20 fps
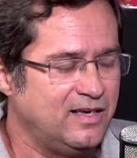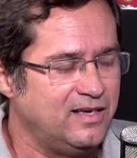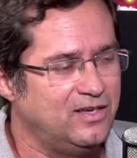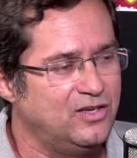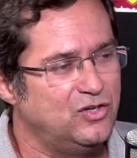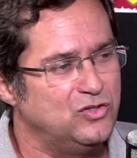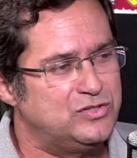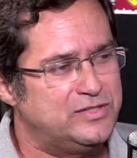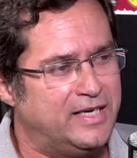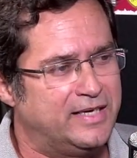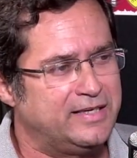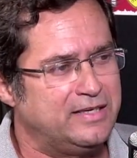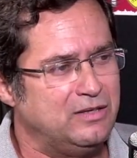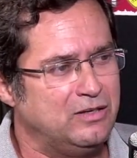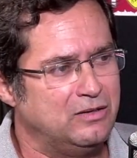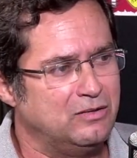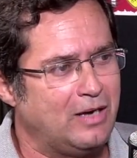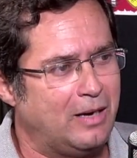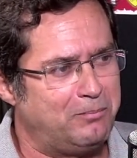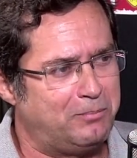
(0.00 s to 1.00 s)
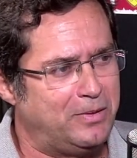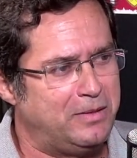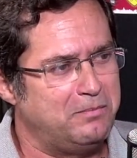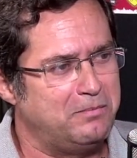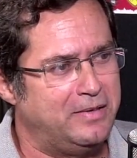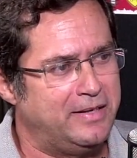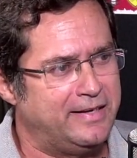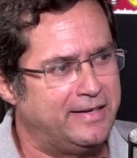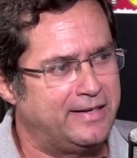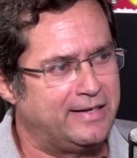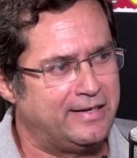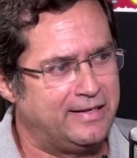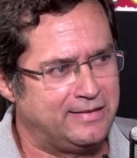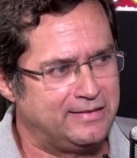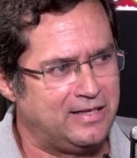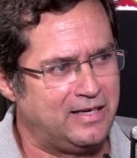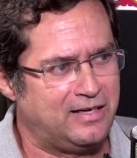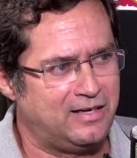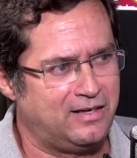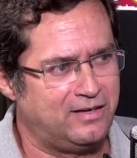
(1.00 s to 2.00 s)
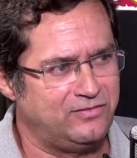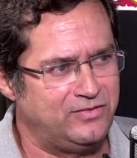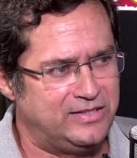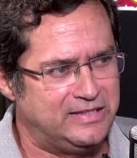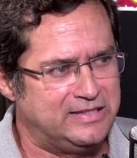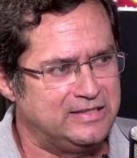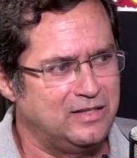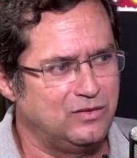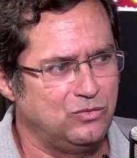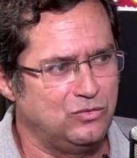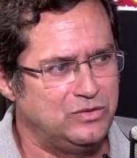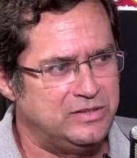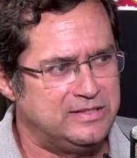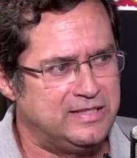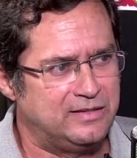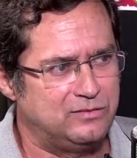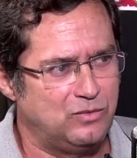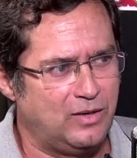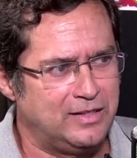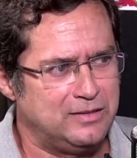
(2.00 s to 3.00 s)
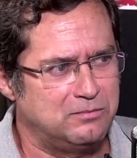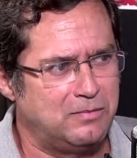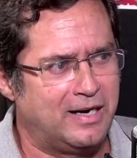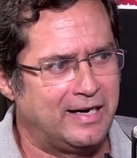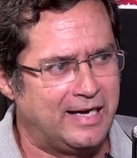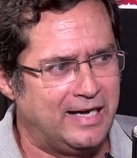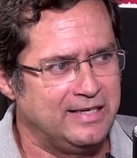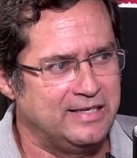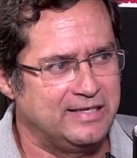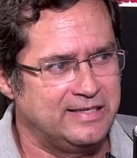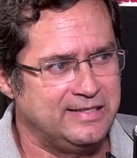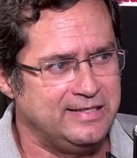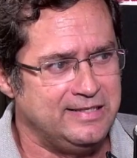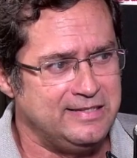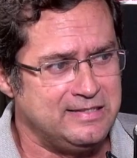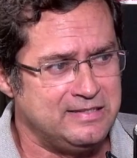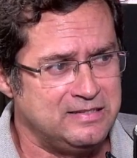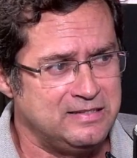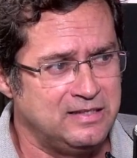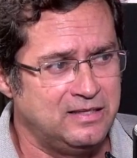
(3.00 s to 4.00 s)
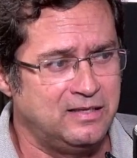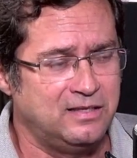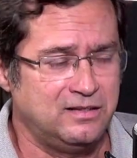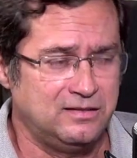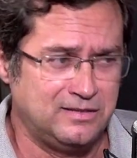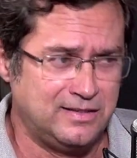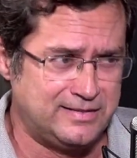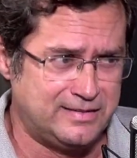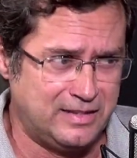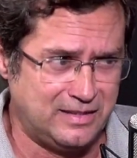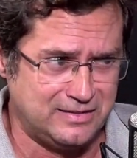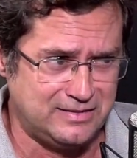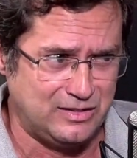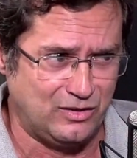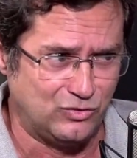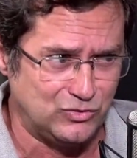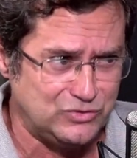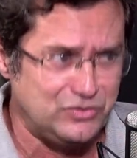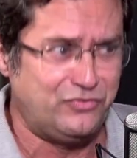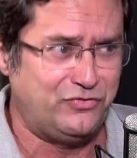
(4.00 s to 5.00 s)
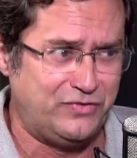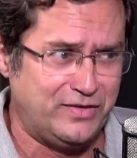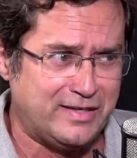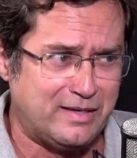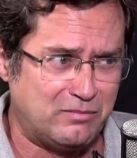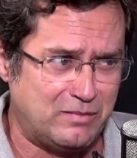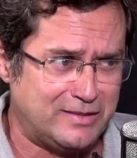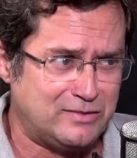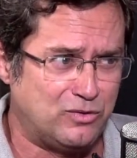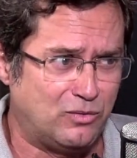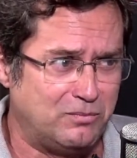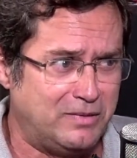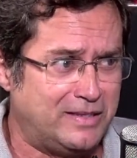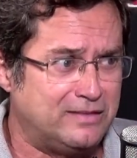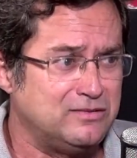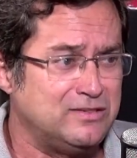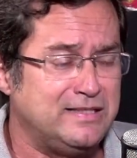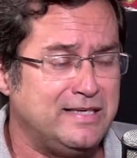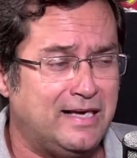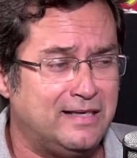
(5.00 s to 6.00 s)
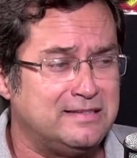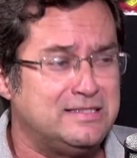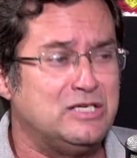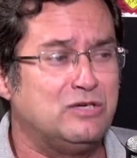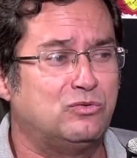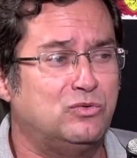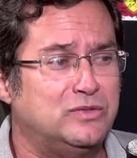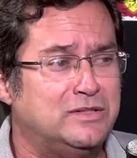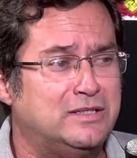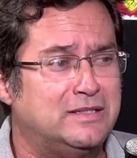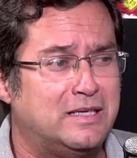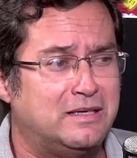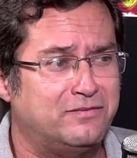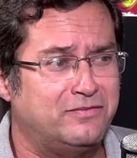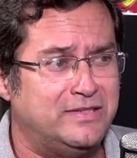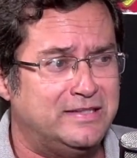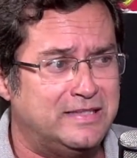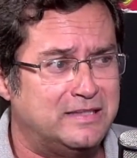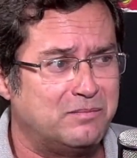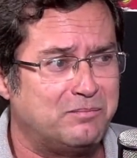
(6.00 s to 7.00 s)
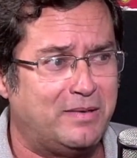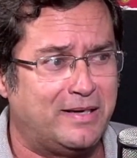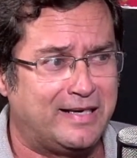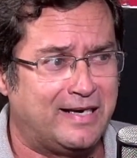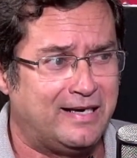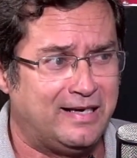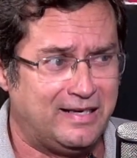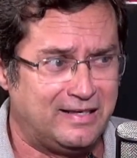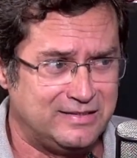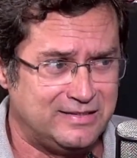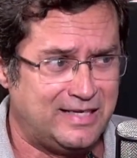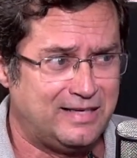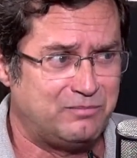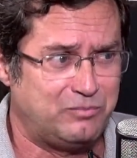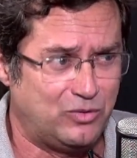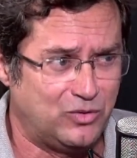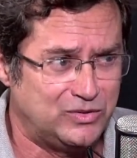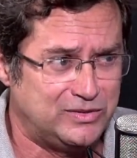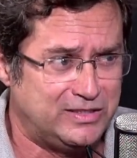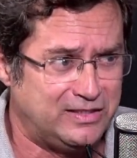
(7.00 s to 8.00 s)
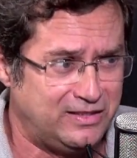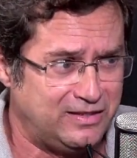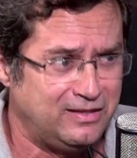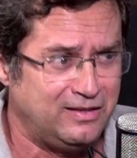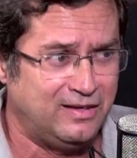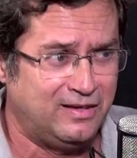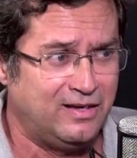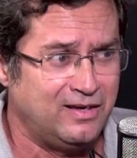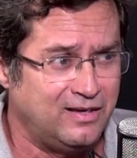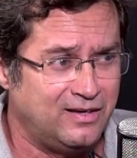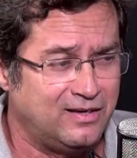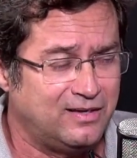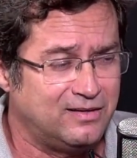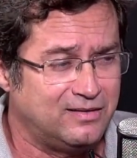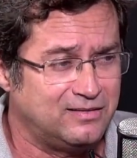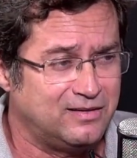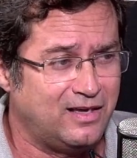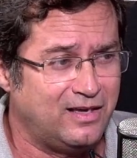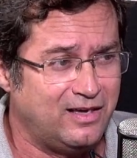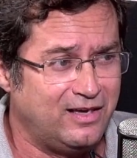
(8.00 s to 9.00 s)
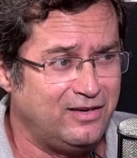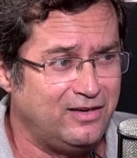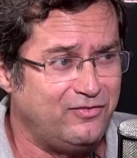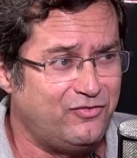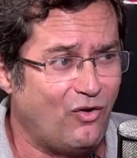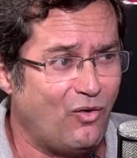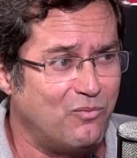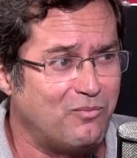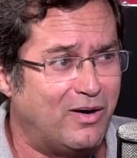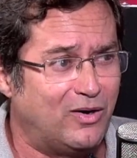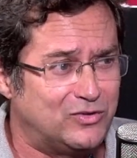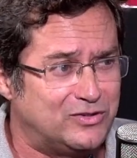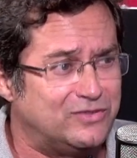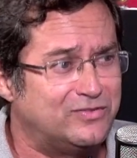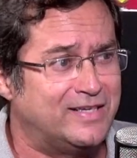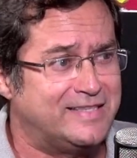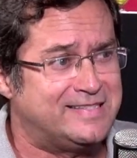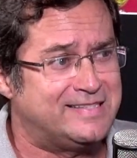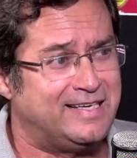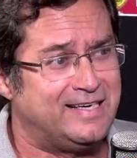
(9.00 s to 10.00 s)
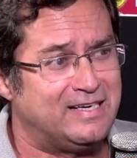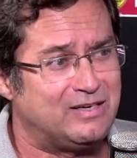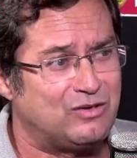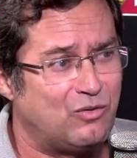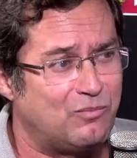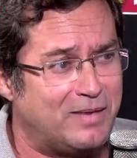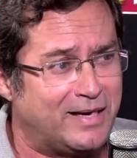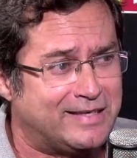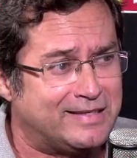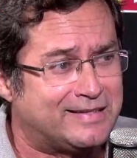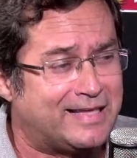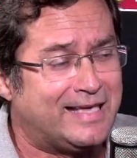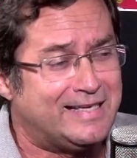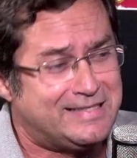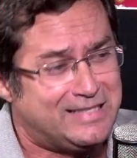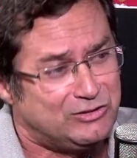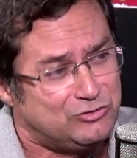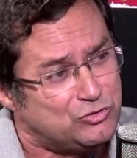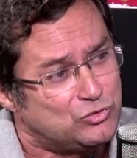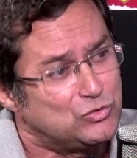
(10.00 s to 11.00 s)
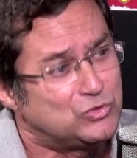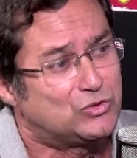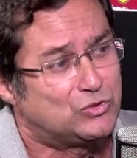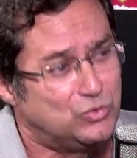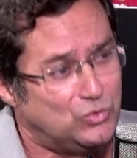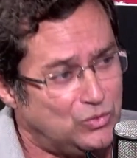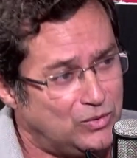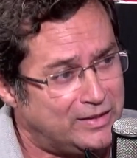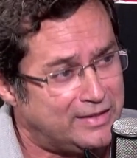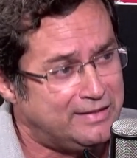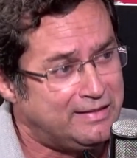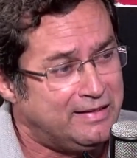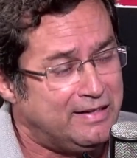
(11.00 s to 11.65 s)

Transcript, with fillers: Eu sei que a primeira é na Avenida Luiz Eduardo Magalhães, já sei assim onde fica mais ou menos, e a segunda na Avenida Paralela. Já pode uhum é, informar onde vai ser, como é que está essa estrutura.